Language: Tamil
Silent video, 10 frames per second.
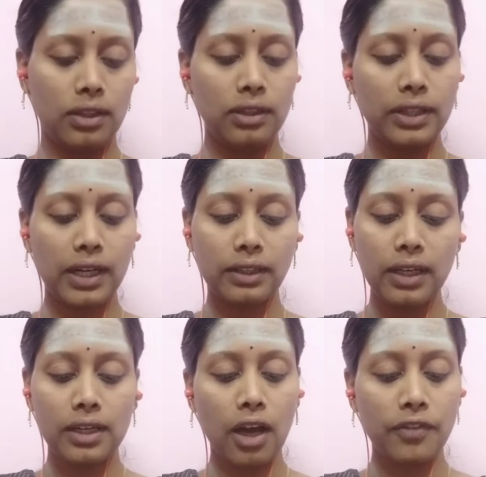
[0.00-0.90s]
இந்த
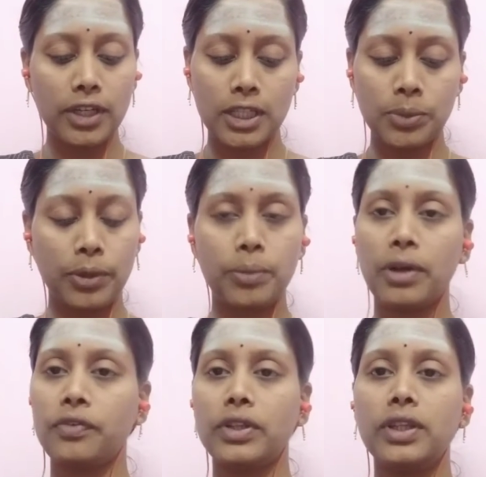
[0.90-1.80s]
இடத்துல நாவுக்கரசு
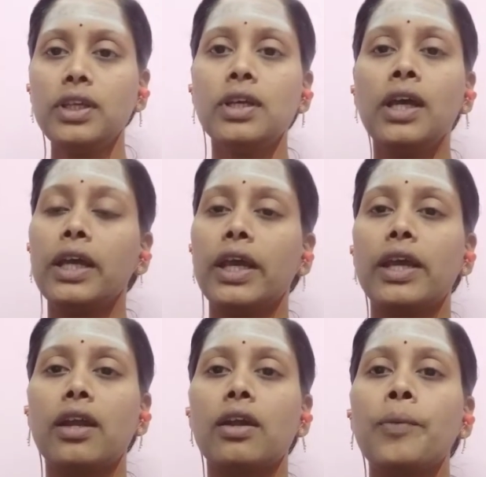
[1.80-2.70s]
பெருமான் வந்து
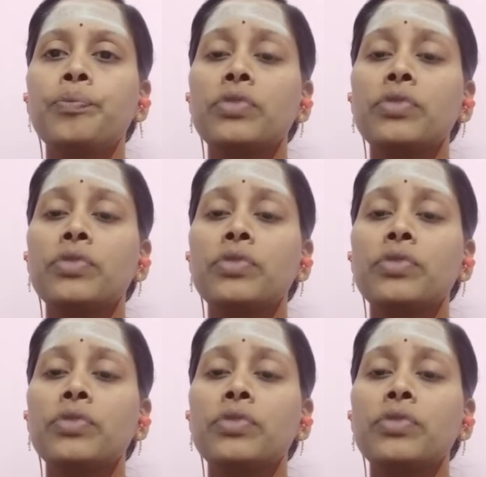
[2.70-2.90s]
கேட்குறார்